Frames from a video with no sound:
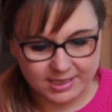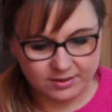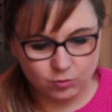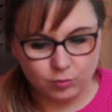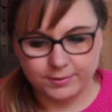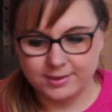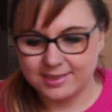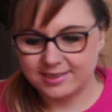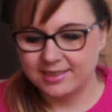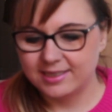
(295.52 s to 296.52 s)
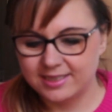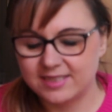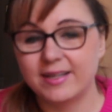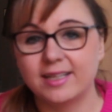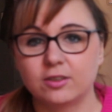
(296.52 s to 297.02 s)
Haus Anubis.
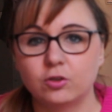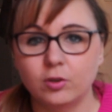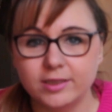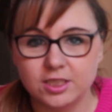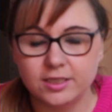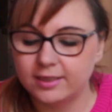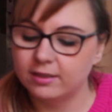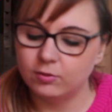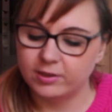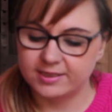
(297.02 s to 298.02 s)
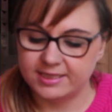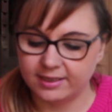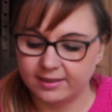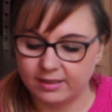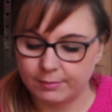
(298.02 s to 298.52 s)
Das war ja eine deutsche
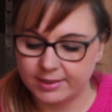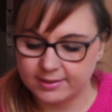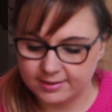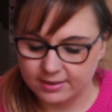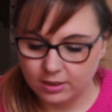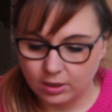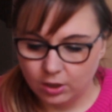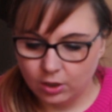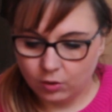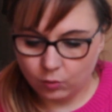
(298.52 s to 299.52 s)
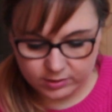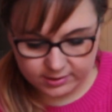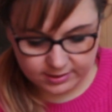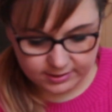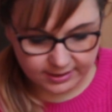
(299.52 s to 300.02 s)
Nickelodeon-Serie damals.
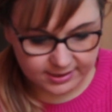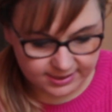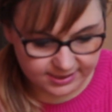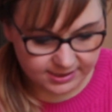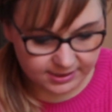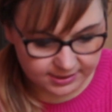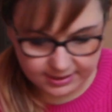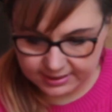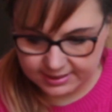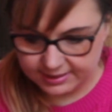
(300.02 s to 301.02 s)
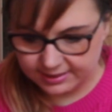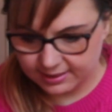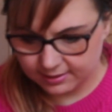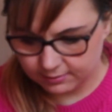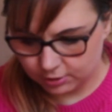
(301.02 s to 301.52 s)
Und dann ist sie, die
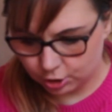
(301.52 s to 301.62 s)
Christina